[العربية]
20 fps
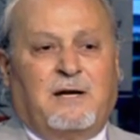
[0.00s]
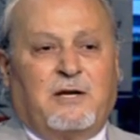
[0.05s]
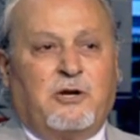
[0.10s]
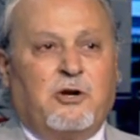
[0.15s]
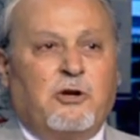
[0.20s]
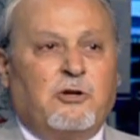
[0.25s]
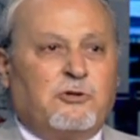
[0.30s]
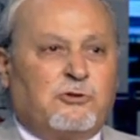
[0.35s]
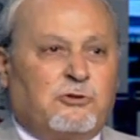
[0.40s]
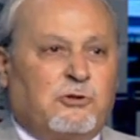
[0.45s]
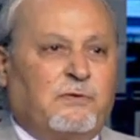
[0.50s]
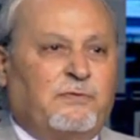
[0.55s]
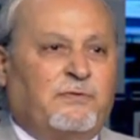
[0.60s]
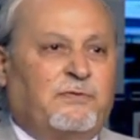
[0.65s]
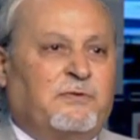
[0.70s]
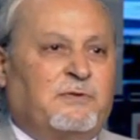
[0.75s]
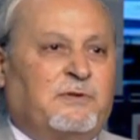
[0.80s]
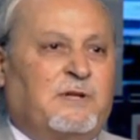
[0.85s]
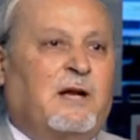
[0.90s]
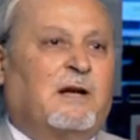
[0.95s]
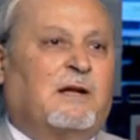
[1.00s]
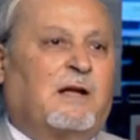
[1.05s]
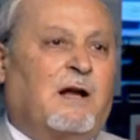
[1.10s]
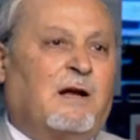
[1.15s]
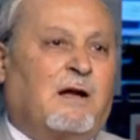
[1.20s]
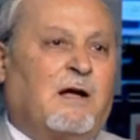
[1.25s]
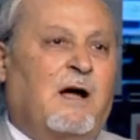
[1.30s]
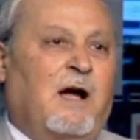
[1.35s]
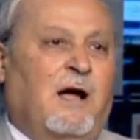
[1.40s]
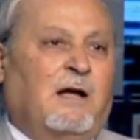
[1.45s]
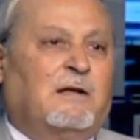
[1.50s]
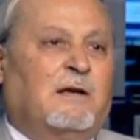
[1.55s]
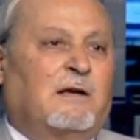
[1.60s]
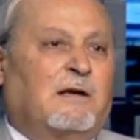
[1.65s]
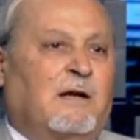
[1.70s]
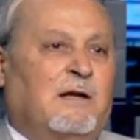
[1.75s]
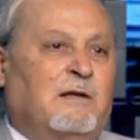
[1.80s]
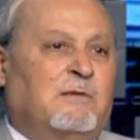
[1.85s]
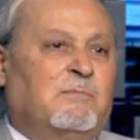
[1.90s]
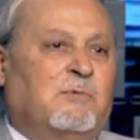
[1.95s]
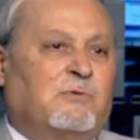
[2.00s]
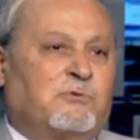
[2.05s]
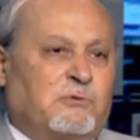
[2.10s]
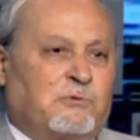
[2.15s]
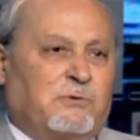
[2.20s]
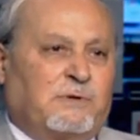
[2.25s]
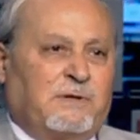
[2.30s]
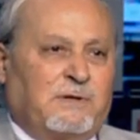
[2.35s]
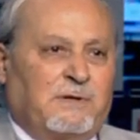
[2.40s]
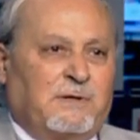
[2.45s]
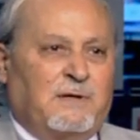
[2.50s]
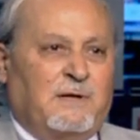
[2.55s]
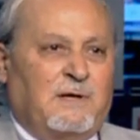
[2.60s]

ينسف تلك القاعدة اللي كانت موجودة